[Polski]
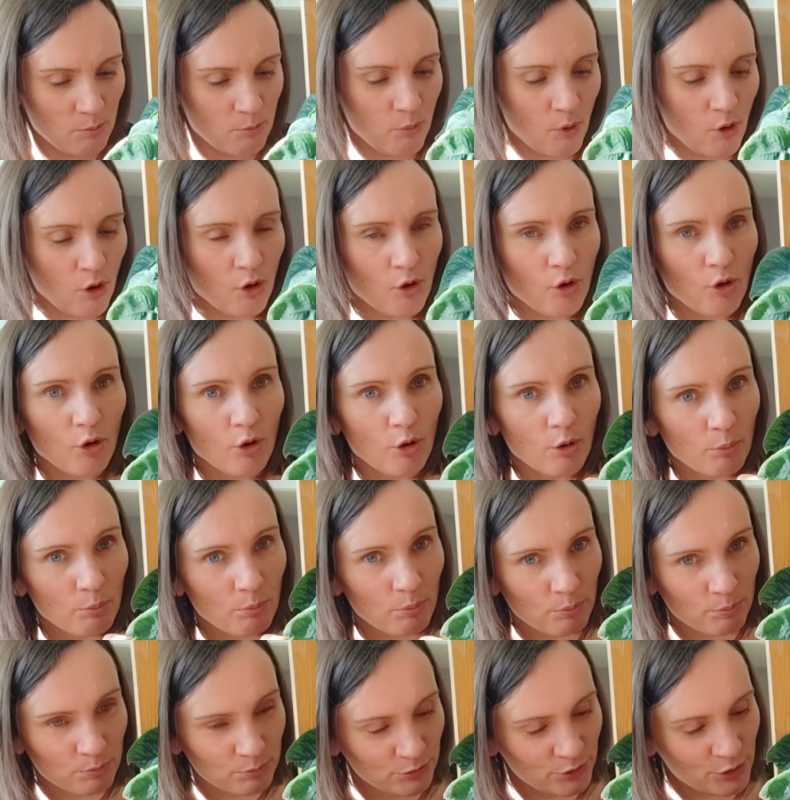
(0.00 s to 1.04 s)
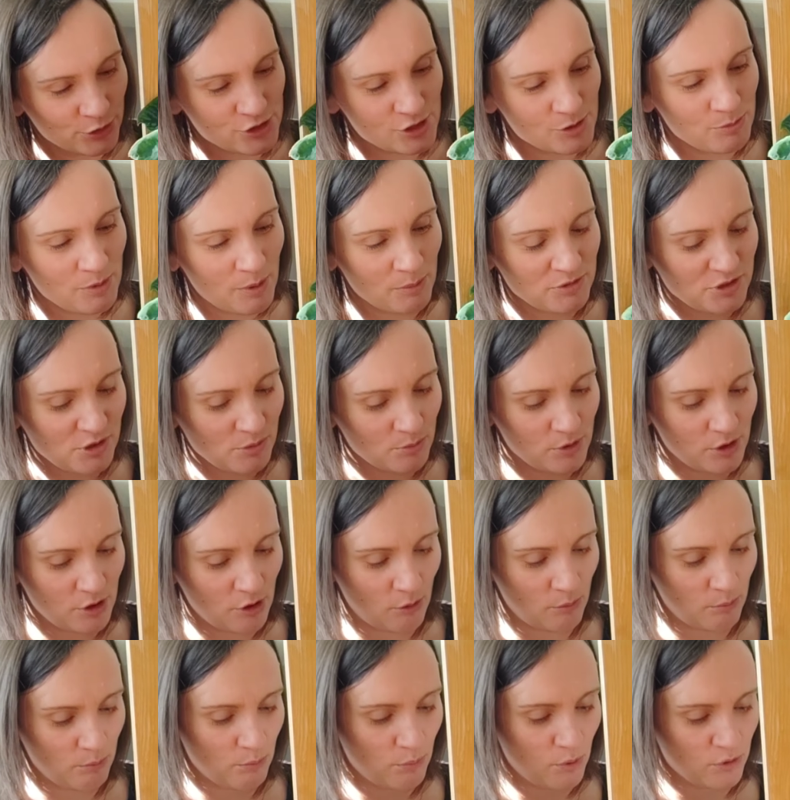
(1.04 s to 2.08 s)
po doczepiam sobie
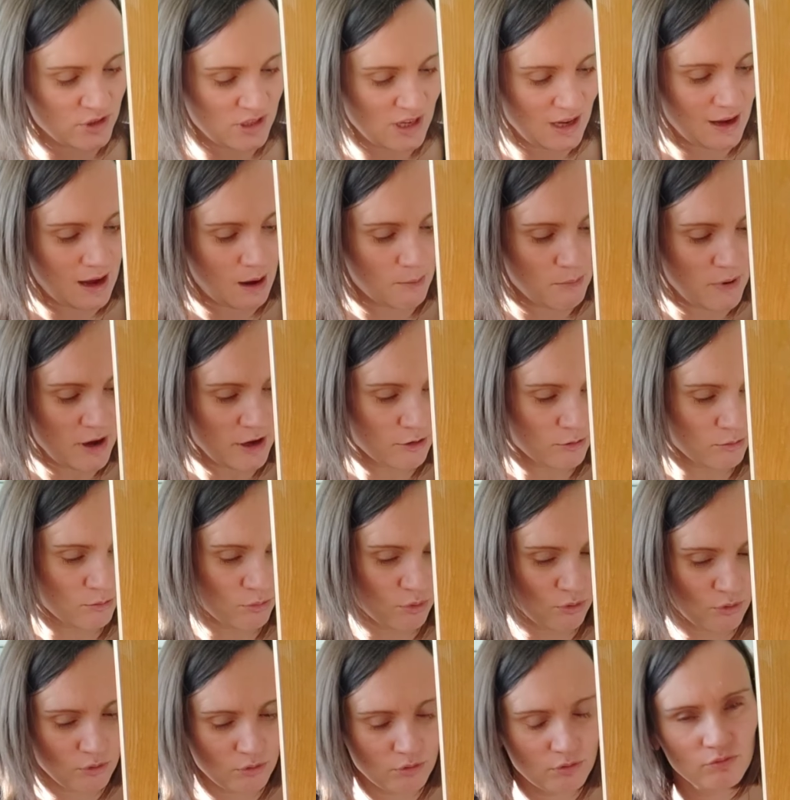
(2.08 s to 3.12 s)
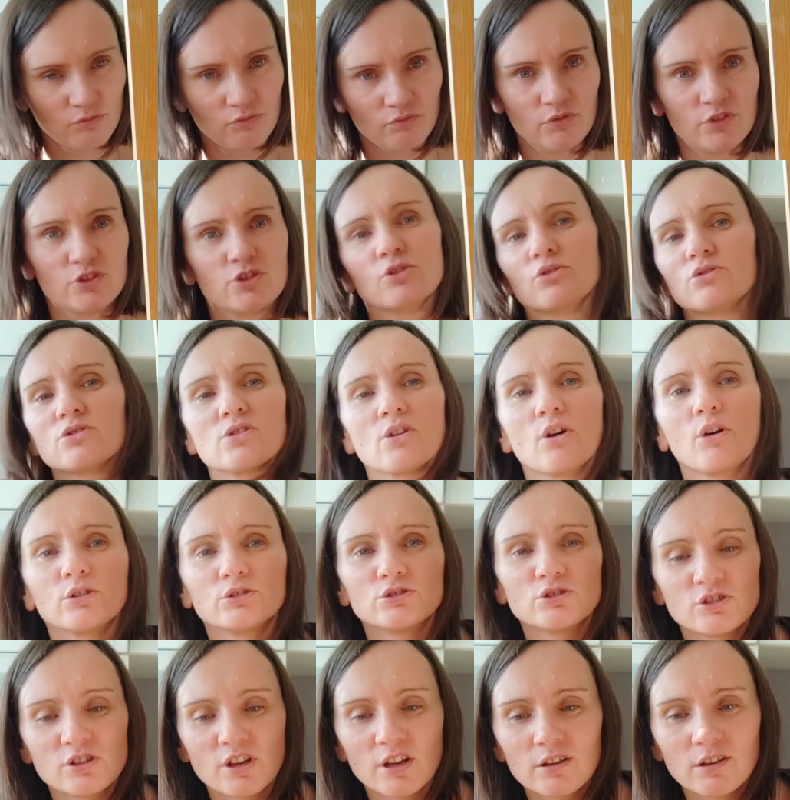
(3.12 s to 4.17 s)
ją poza kamerą, bo wiecie o co
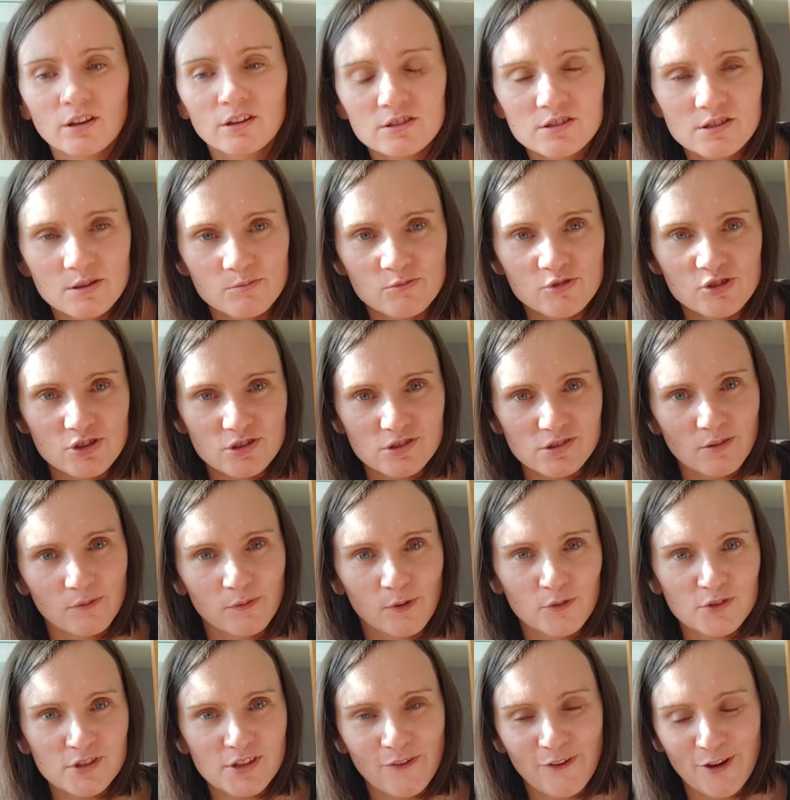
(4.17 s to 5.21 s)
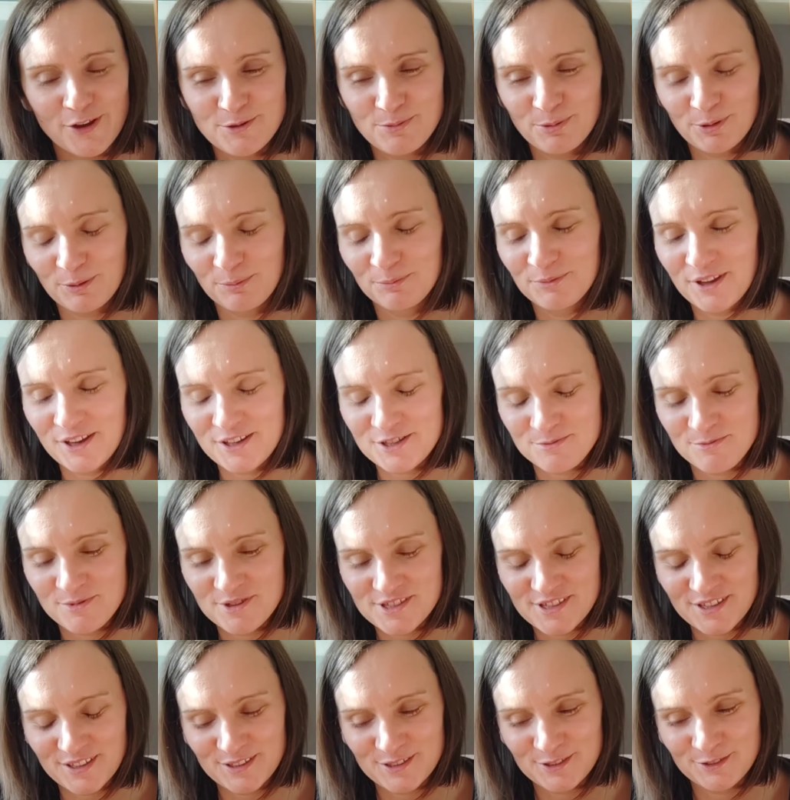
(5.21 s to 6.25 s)
chodzi, nie? Nie chce mi się znowu wstawać po tą
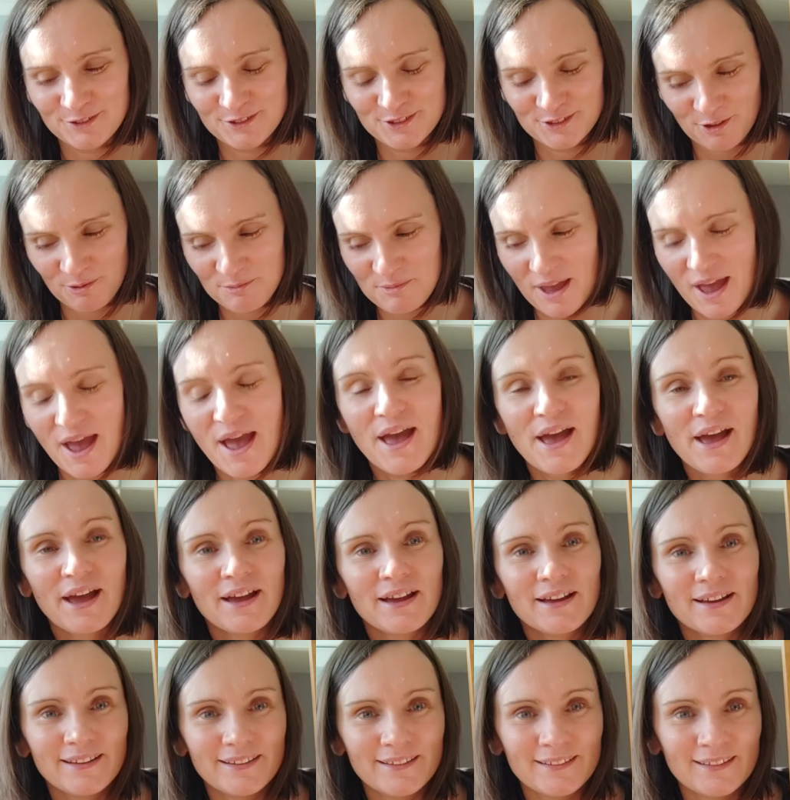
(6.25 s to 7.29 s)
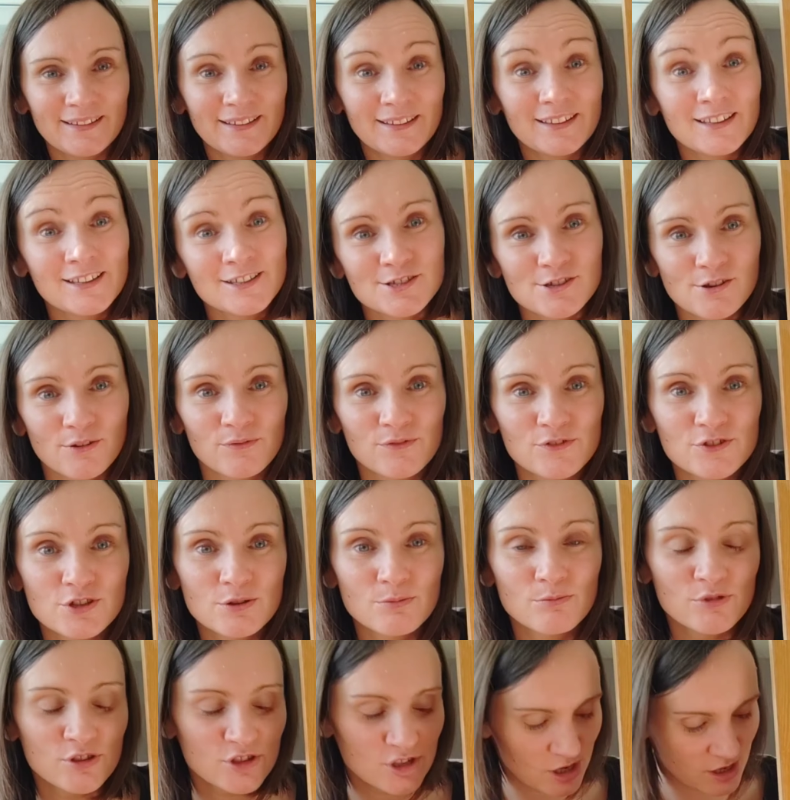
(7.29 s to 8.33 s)
taśmę, zaraz to zrobię. E, I co,
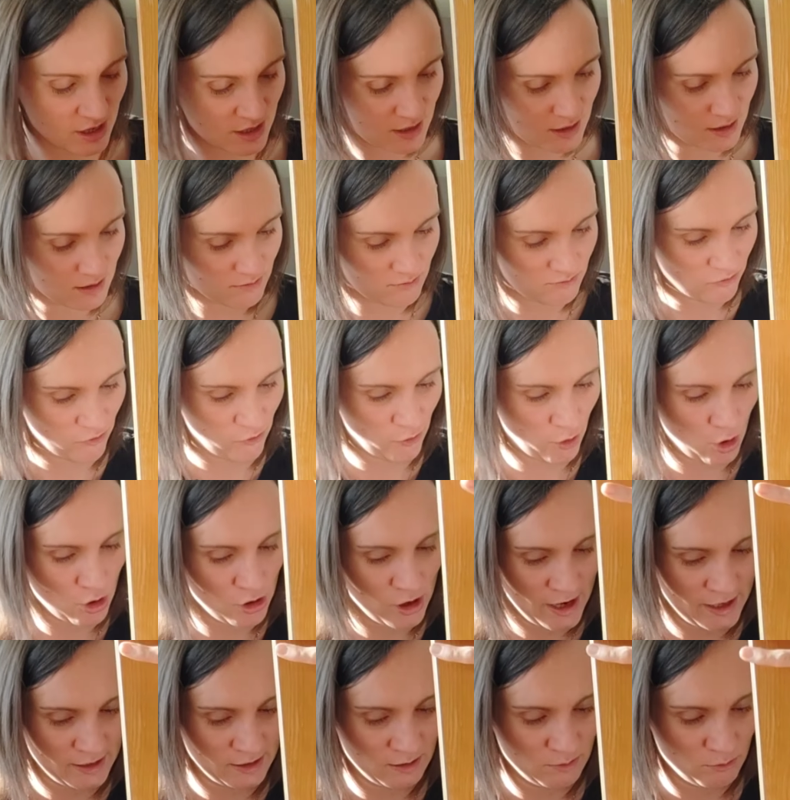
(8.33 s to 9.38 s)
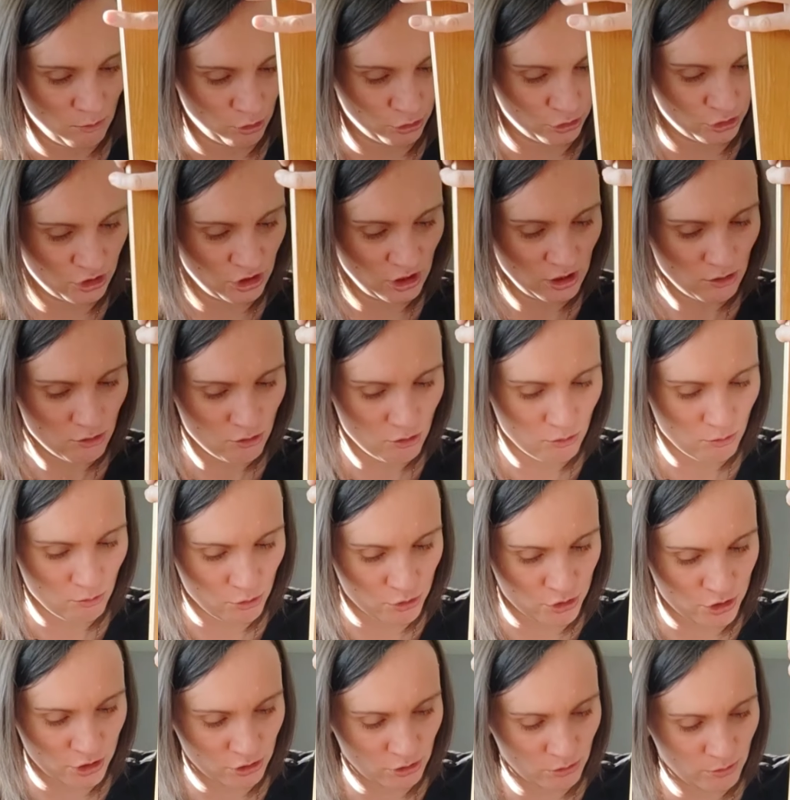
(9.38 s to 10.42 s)
widzimy się w kolejnym odcinku,
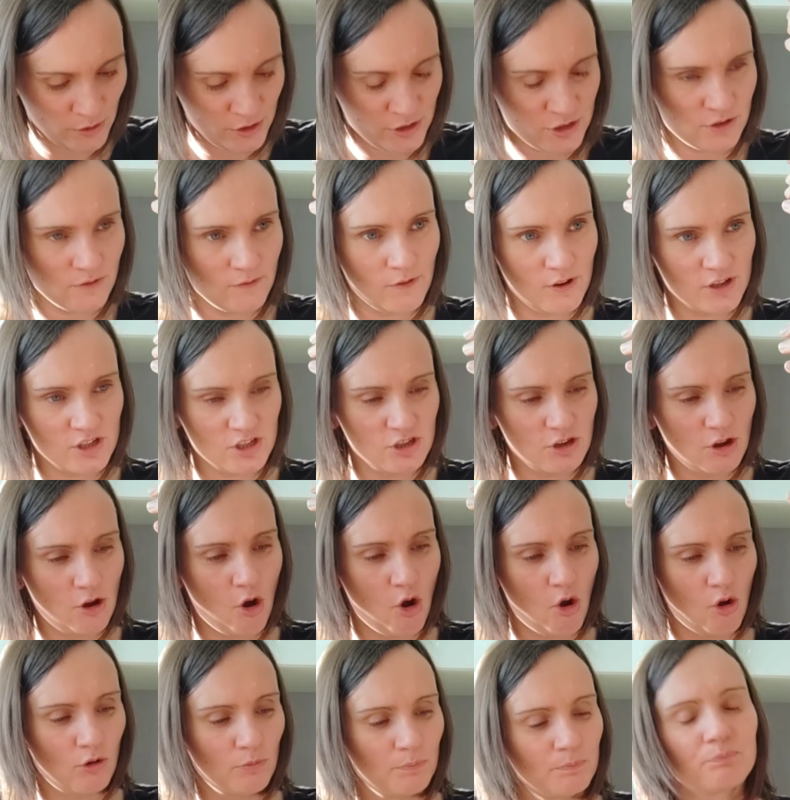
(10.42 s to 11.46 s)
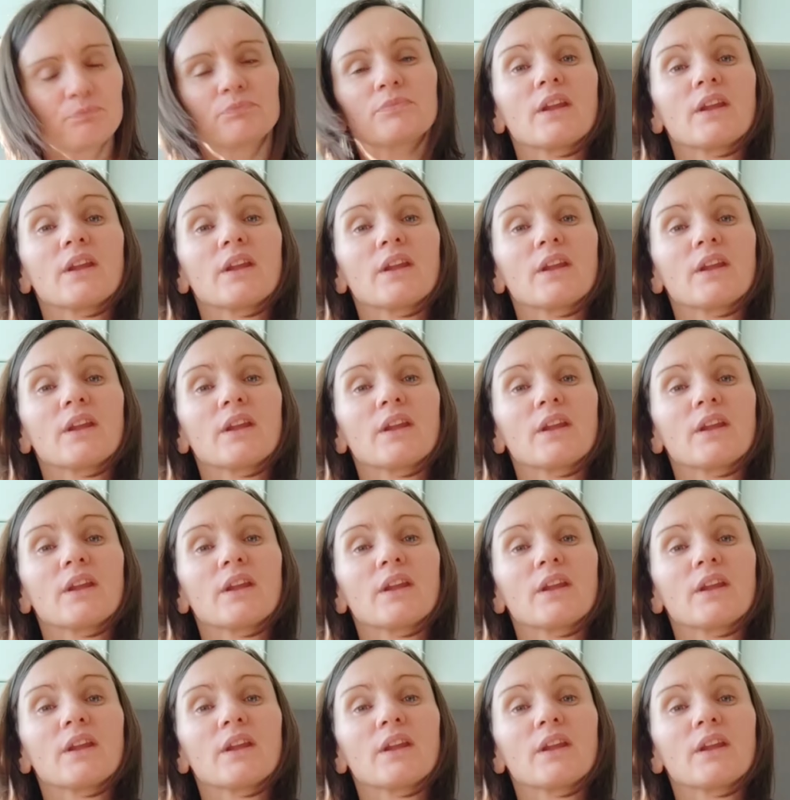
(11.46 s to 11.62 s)
może to będzie właśnie o